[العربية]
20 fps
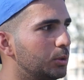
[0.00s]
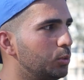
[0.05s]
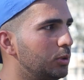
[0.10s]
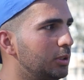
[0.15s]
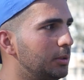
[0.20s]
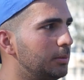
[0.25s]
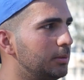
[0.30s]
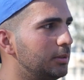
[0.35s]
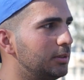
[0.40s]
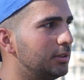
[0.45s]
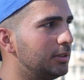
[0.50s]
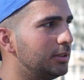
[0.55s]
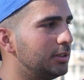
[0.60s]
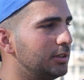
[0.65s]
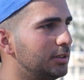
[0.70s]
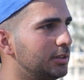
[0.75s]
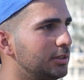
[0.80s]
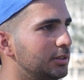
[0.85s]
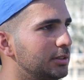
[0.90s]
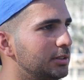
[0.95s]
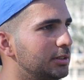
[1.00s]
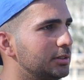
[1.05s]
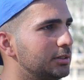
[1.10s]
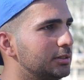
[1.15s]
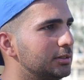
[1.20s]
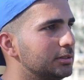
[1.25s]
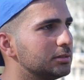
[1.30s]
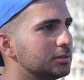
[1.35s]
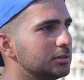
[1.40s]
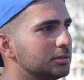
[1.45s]
هو ال
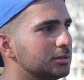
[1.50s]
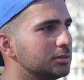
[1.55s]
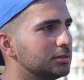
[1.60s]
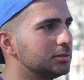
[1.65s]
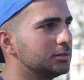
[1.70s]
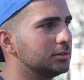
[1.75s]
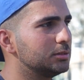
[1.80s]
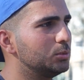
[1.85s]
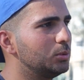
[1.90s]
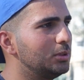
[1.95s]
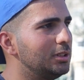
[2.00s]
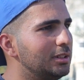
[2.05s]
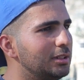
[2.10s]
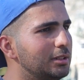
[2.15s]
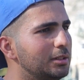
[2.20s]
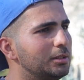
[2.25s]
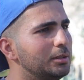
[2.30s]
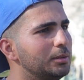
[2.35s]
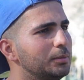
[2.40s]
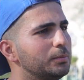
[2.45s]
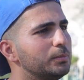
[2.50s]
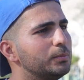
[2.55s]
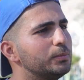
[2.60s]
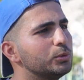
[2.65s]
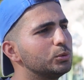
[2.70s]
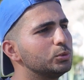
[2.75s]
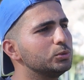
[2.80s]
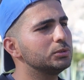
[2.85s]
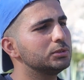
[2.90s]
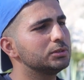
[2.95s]
هو ال
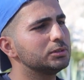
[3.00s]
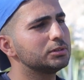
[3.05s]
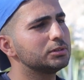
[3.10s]
هو